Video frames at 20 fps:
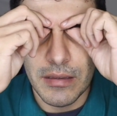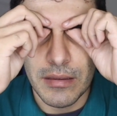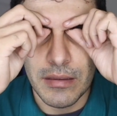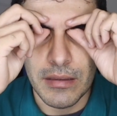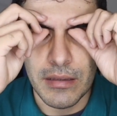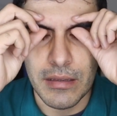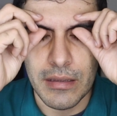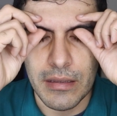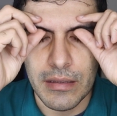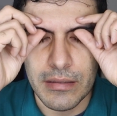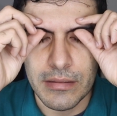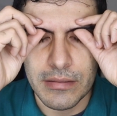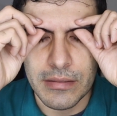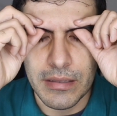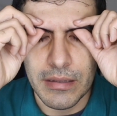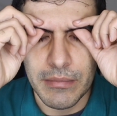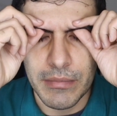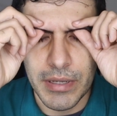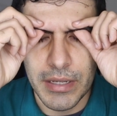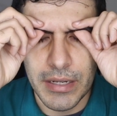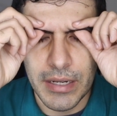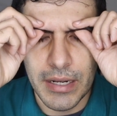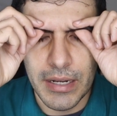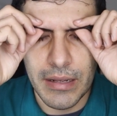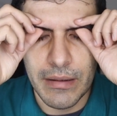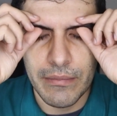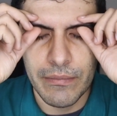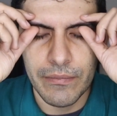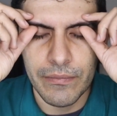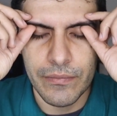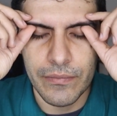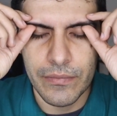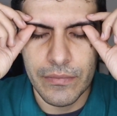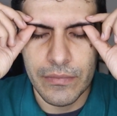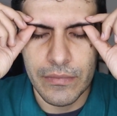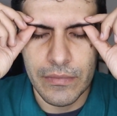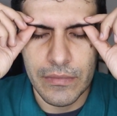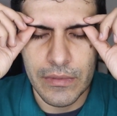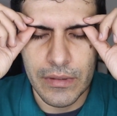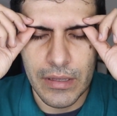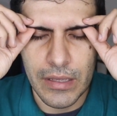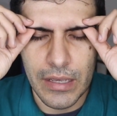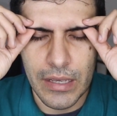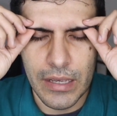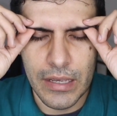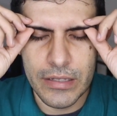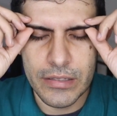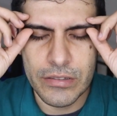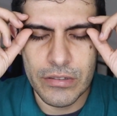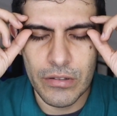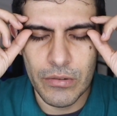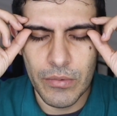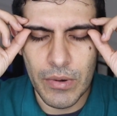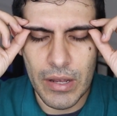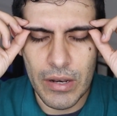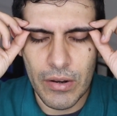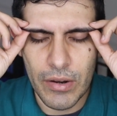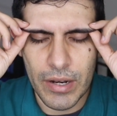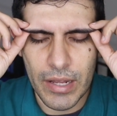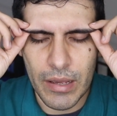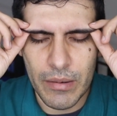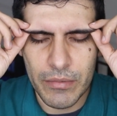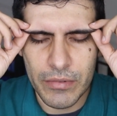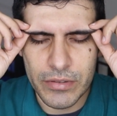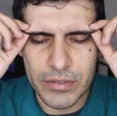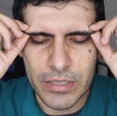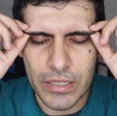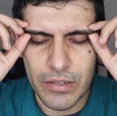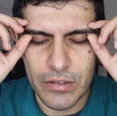de esta manera esto igual lo haríamos de